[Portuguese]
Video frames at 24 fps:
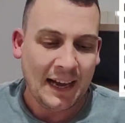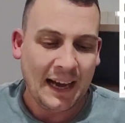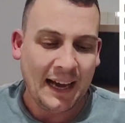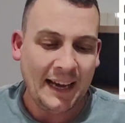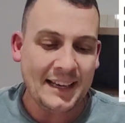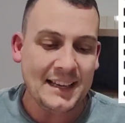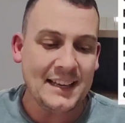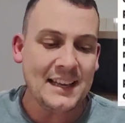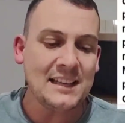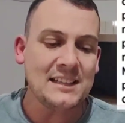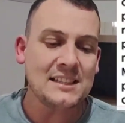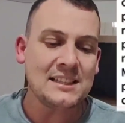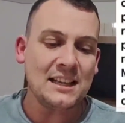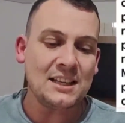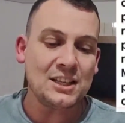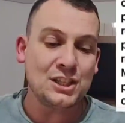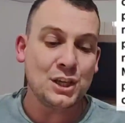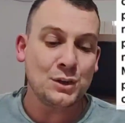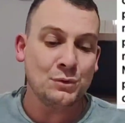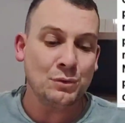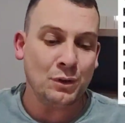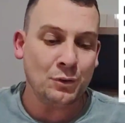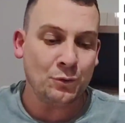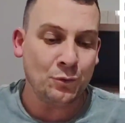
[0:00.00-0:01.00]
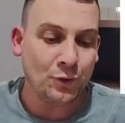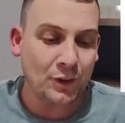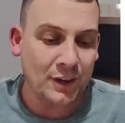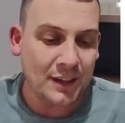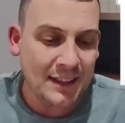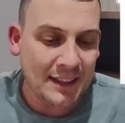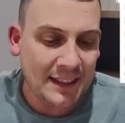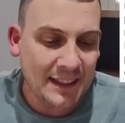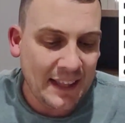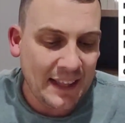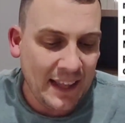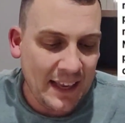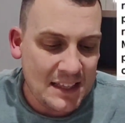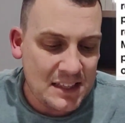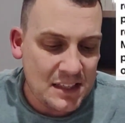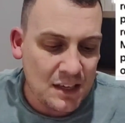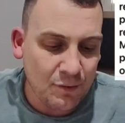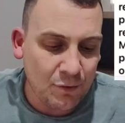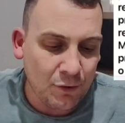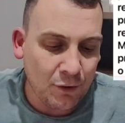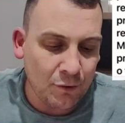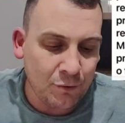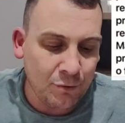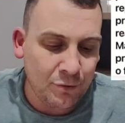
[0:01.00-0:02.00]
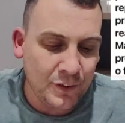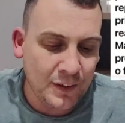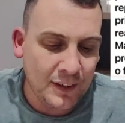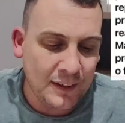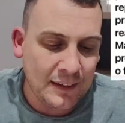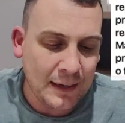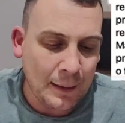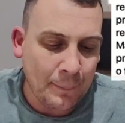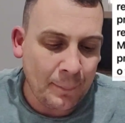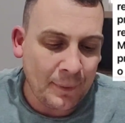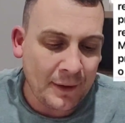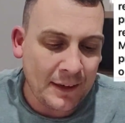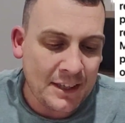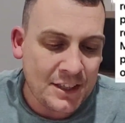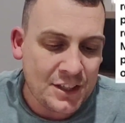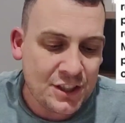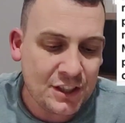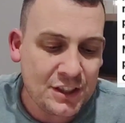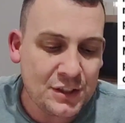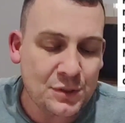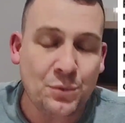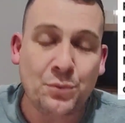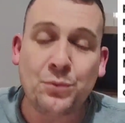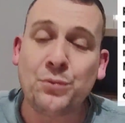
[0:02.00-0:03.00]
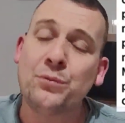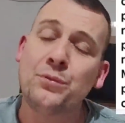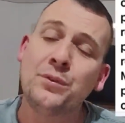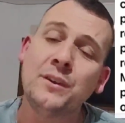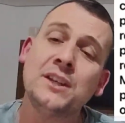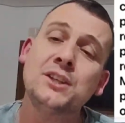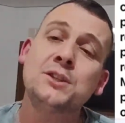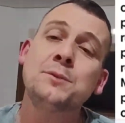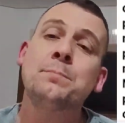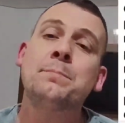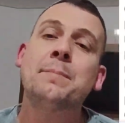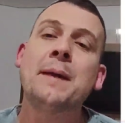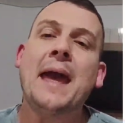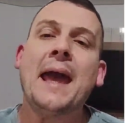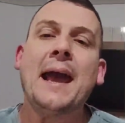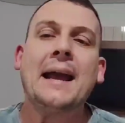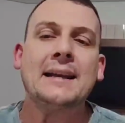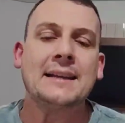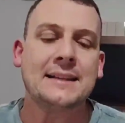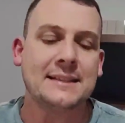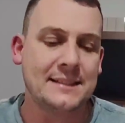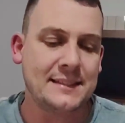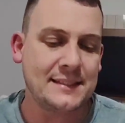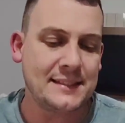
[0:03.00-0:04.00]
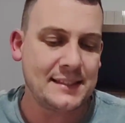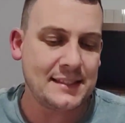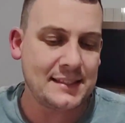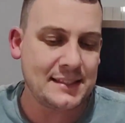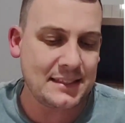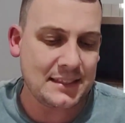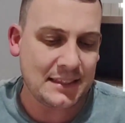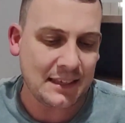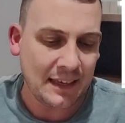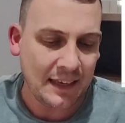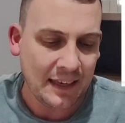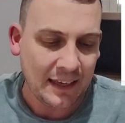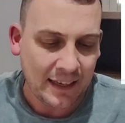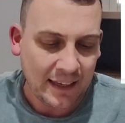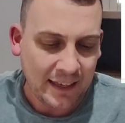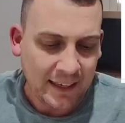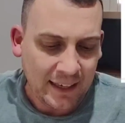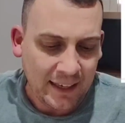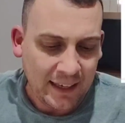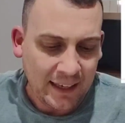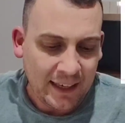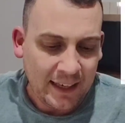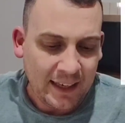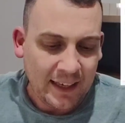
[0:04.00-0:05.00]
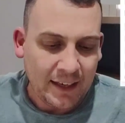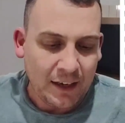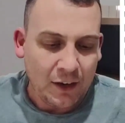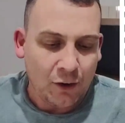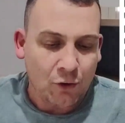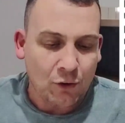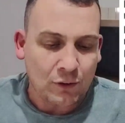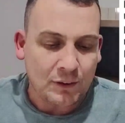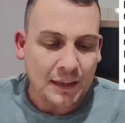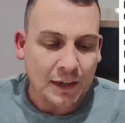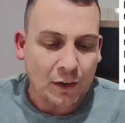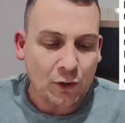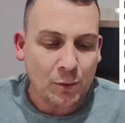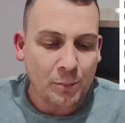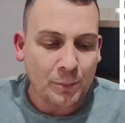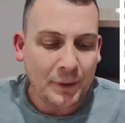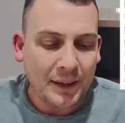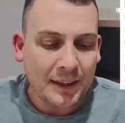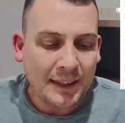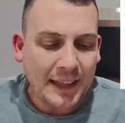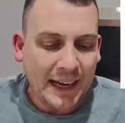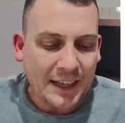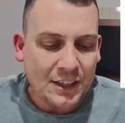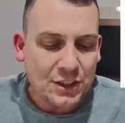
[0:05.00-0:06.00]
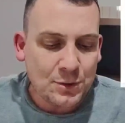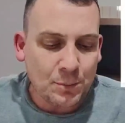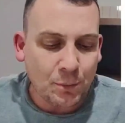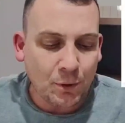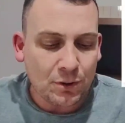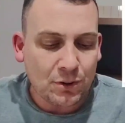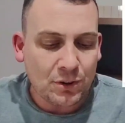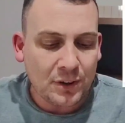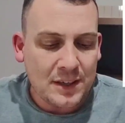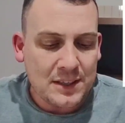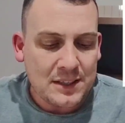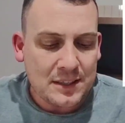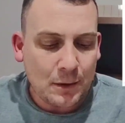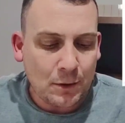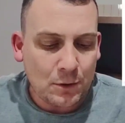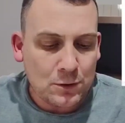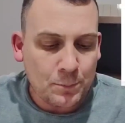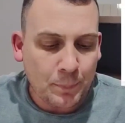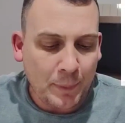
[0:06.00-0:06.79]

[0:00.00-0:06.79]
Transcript: A iniciativa foi desenvolvida a partir de feedbacks da comunidade de motoristas.